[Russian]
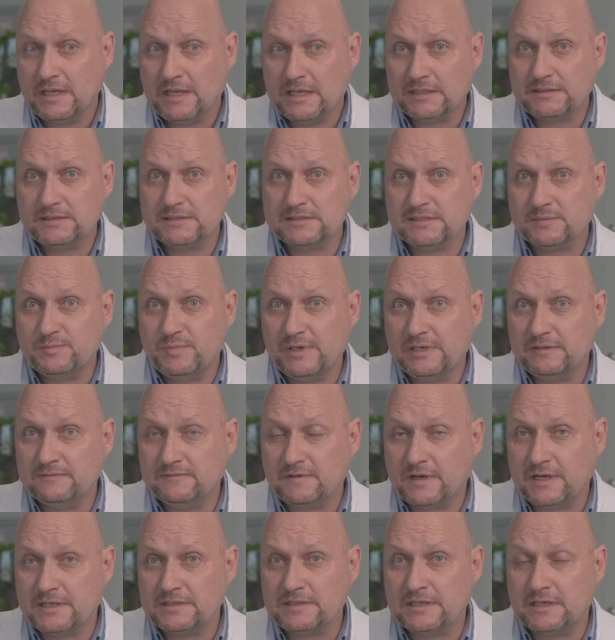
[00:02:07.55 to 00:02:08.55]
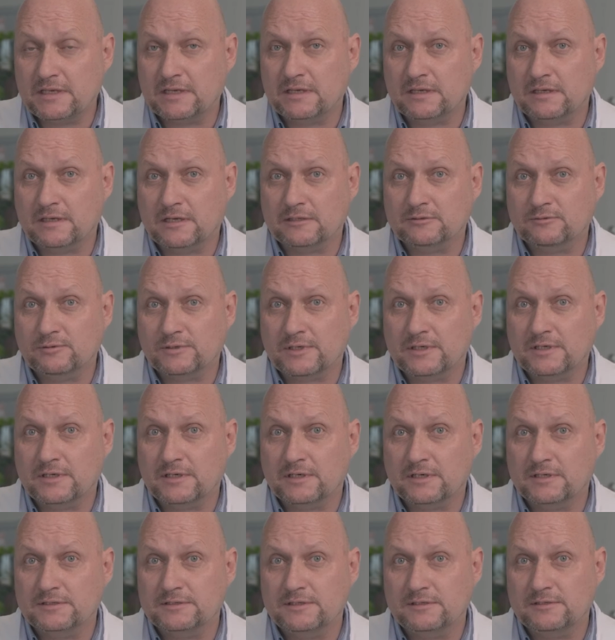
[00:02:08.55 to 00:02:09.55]
Это заболевание, которое
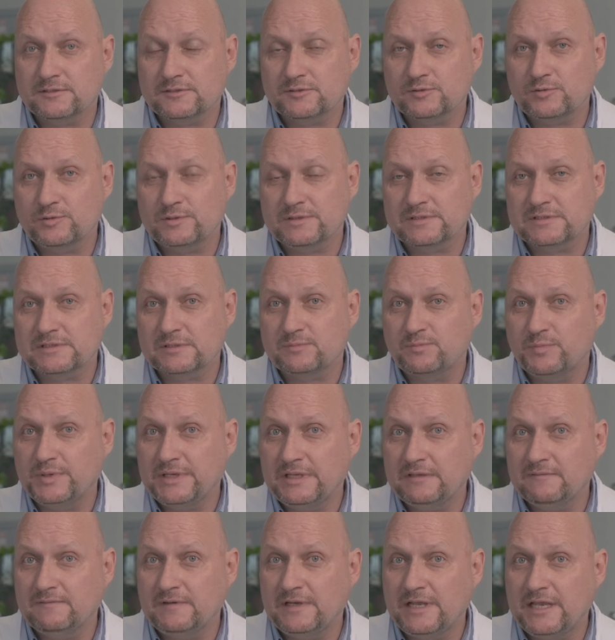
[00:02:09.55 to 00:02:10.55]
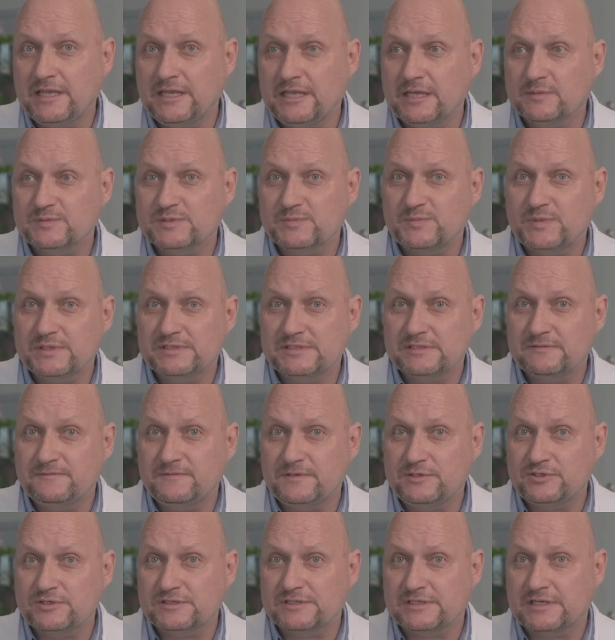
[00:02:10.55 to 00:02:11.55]
характеризуется появлением
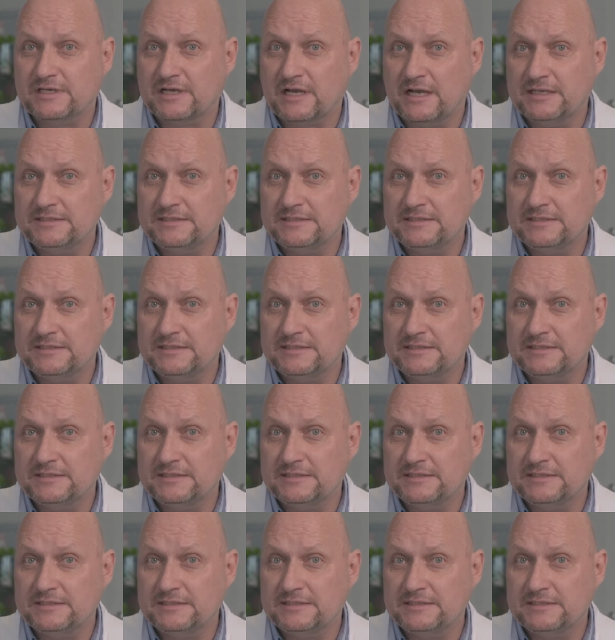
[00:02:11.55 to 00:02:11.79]
специфических